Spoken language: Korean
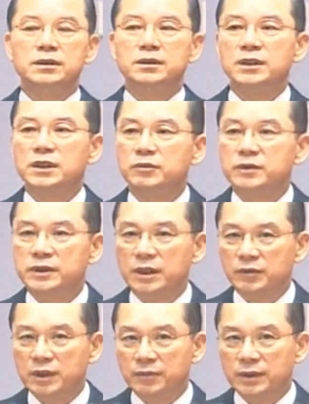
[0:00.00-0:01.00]
여러분
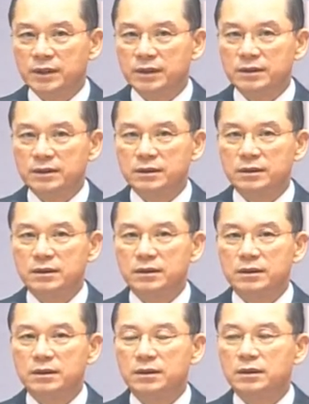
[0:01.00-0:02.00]
때문입니다.
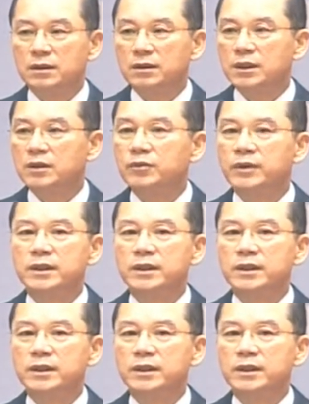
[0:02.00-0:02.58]
여러분